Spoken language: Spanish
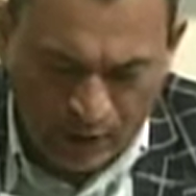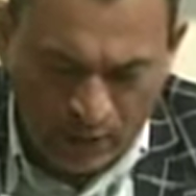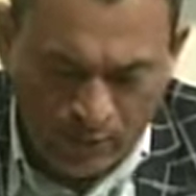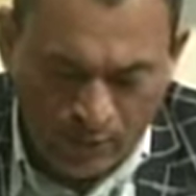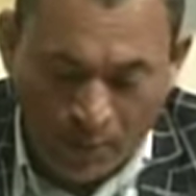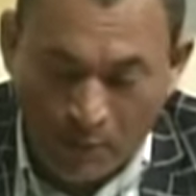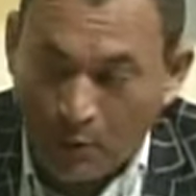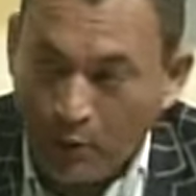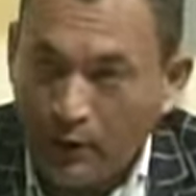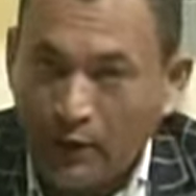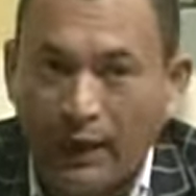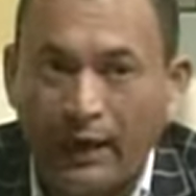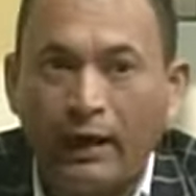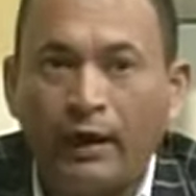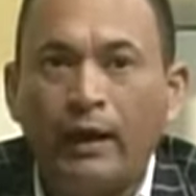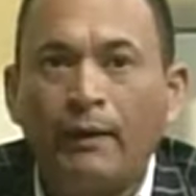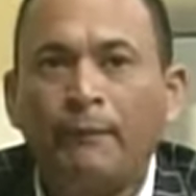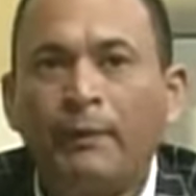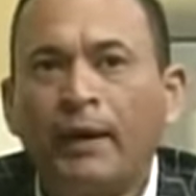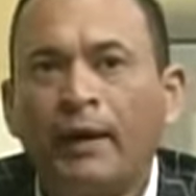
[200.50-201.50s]
vamos a,
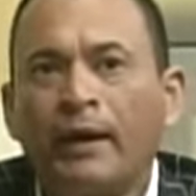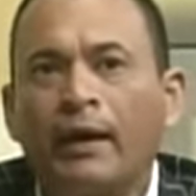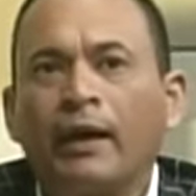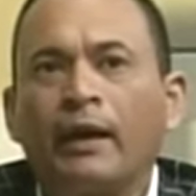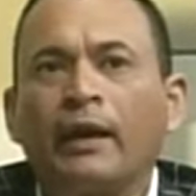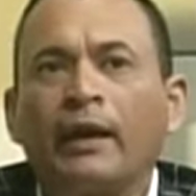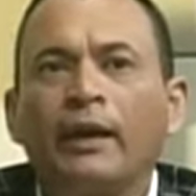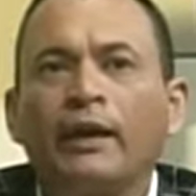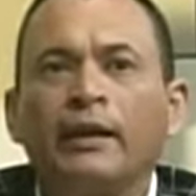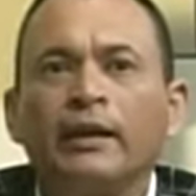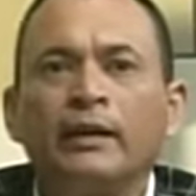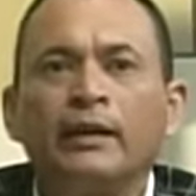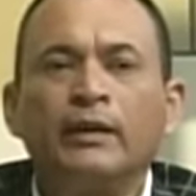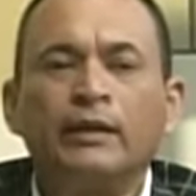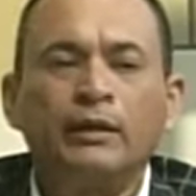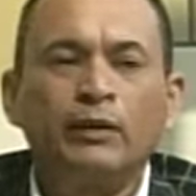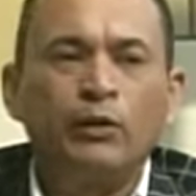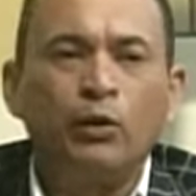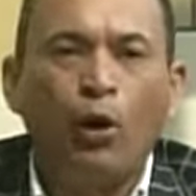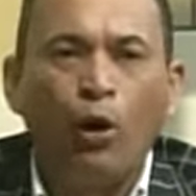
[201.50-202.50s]
para que
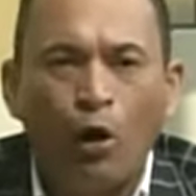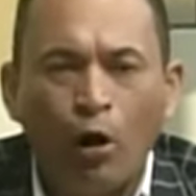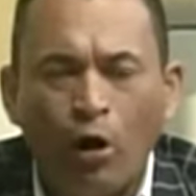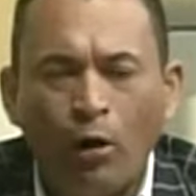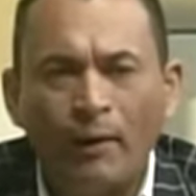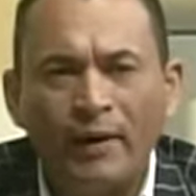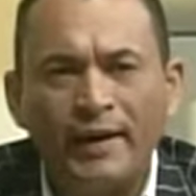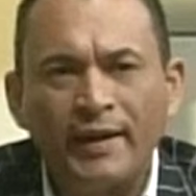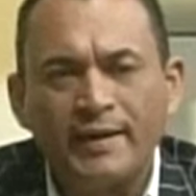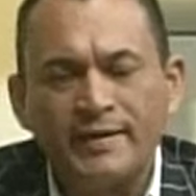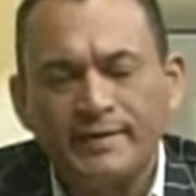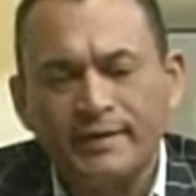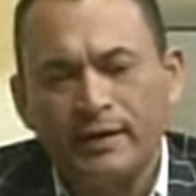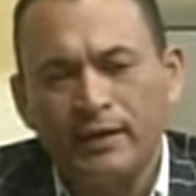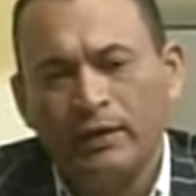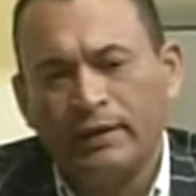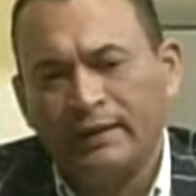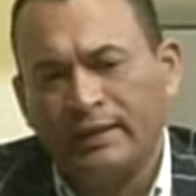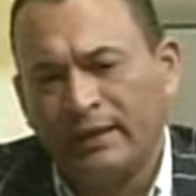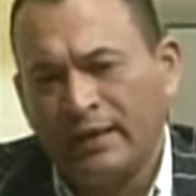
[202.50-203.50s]
los jóvenes,
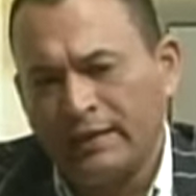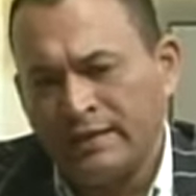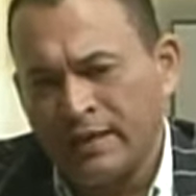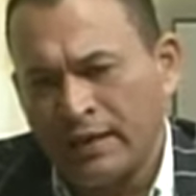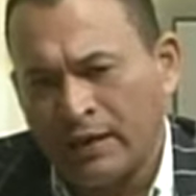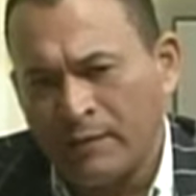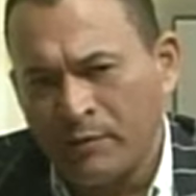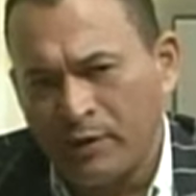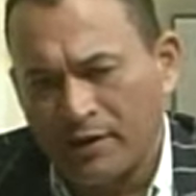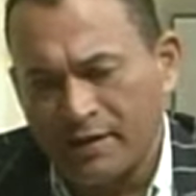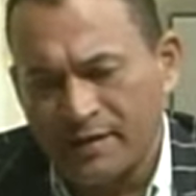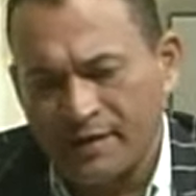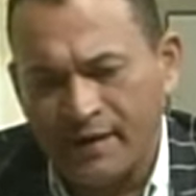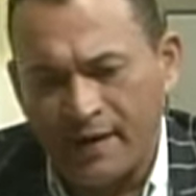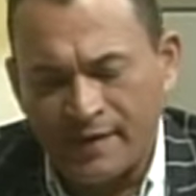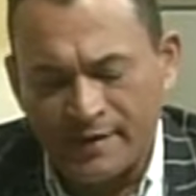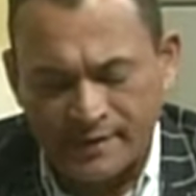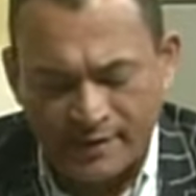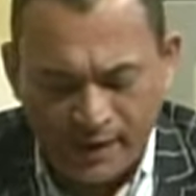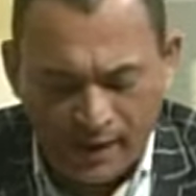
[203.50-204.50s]
los que tengan que hacer cambio de
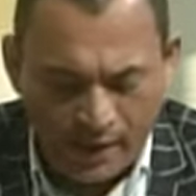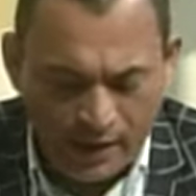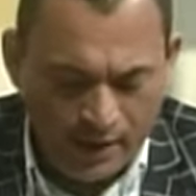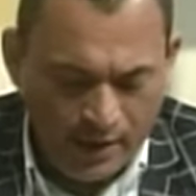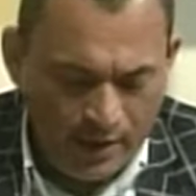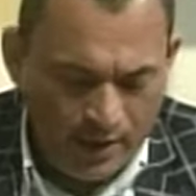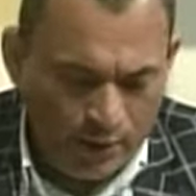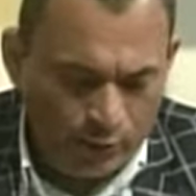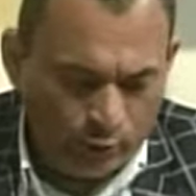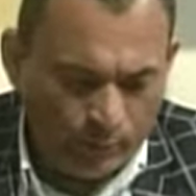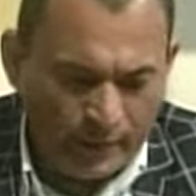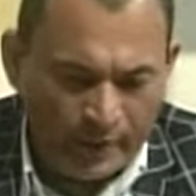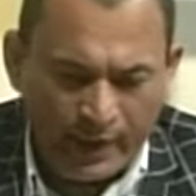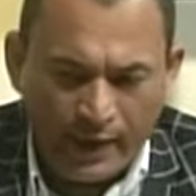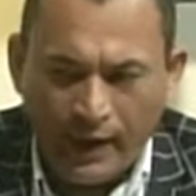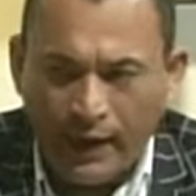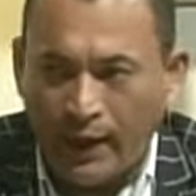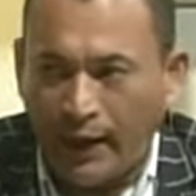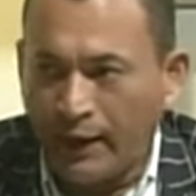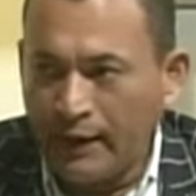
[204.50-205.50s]
residencia, de todas
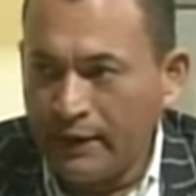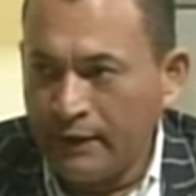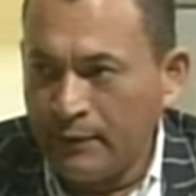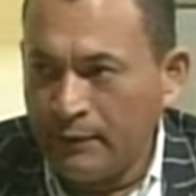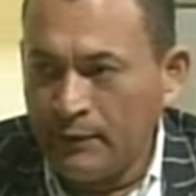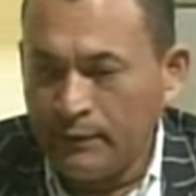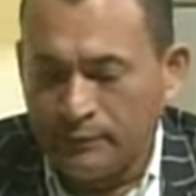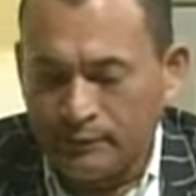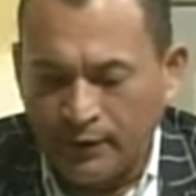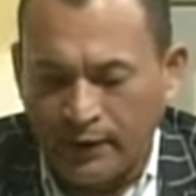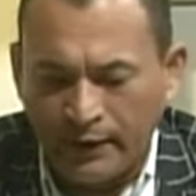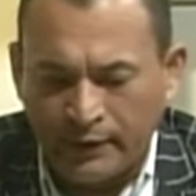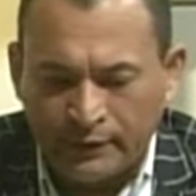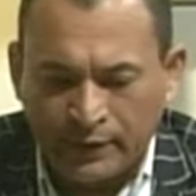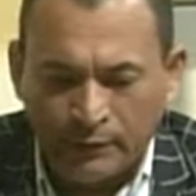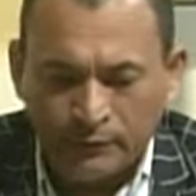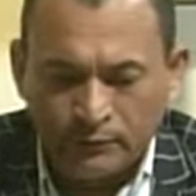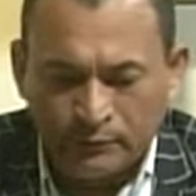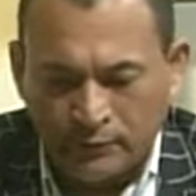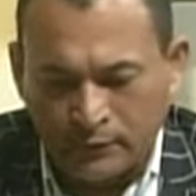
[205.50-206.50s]
maneras, ahí,
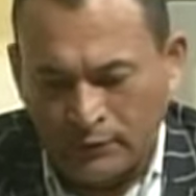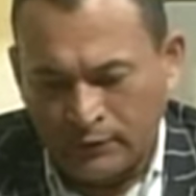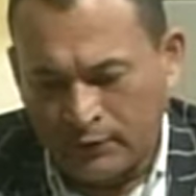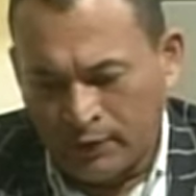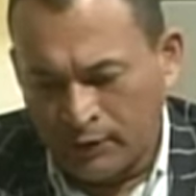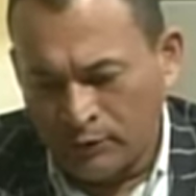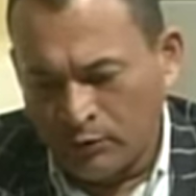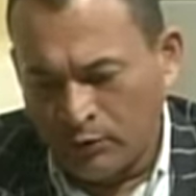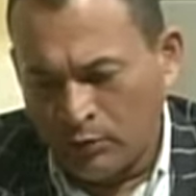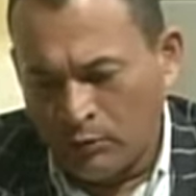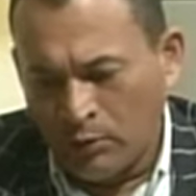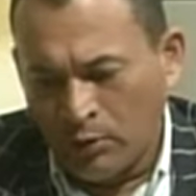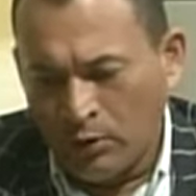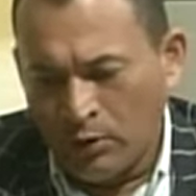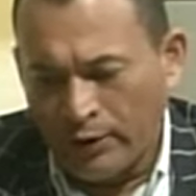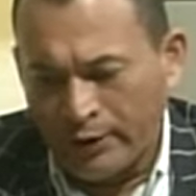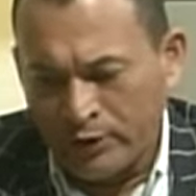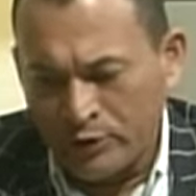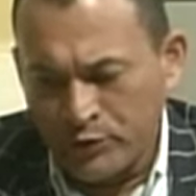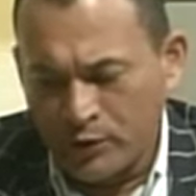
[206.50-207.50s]
están tanto como las
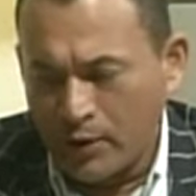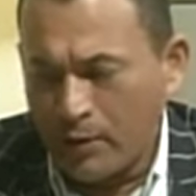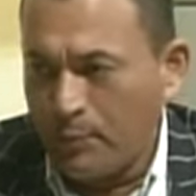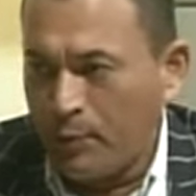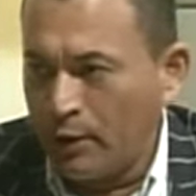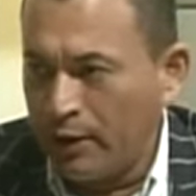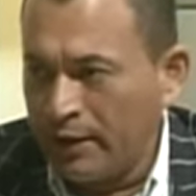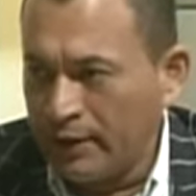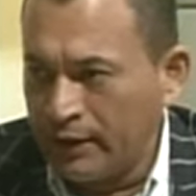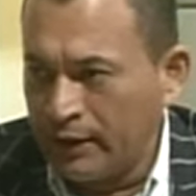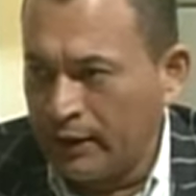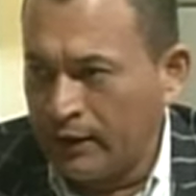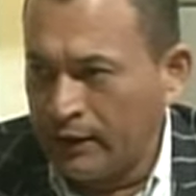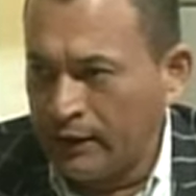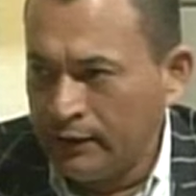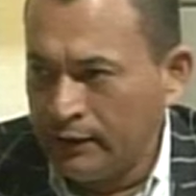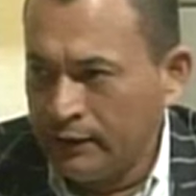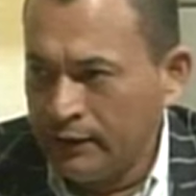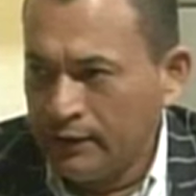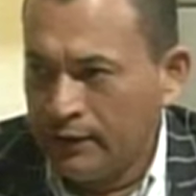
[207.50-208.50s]
organizaciones
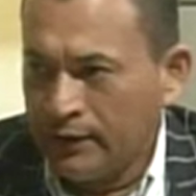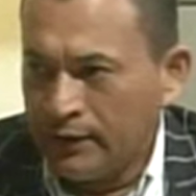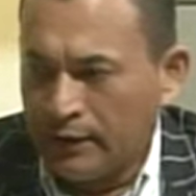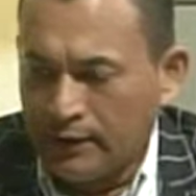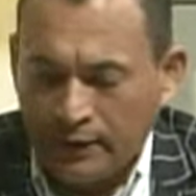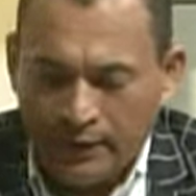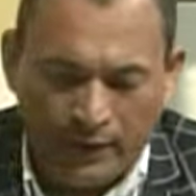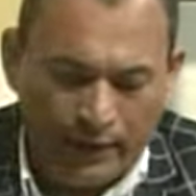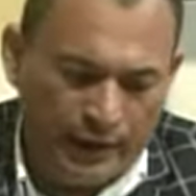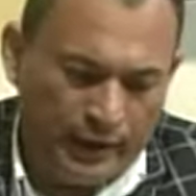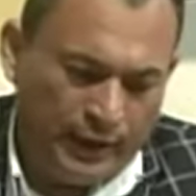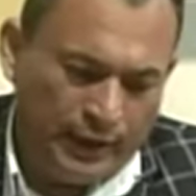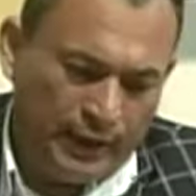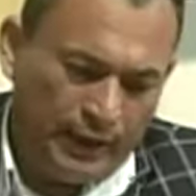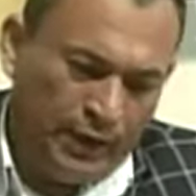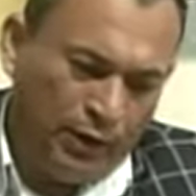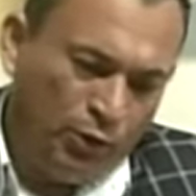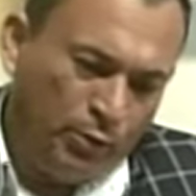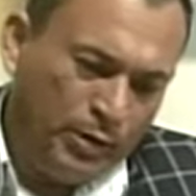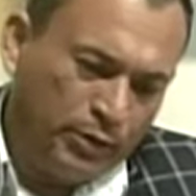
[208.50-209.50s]
políticas, eh,
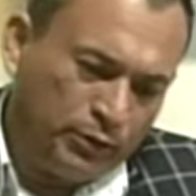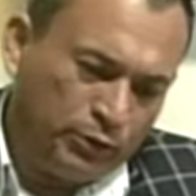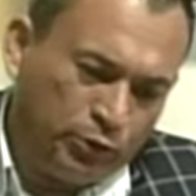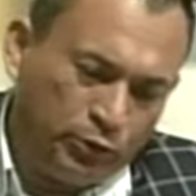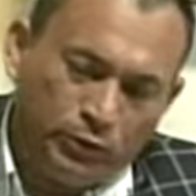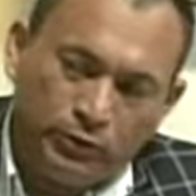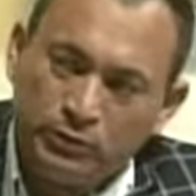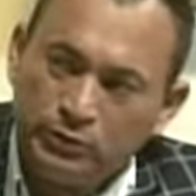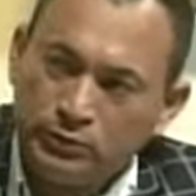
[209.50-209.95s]
la juventud. Ah,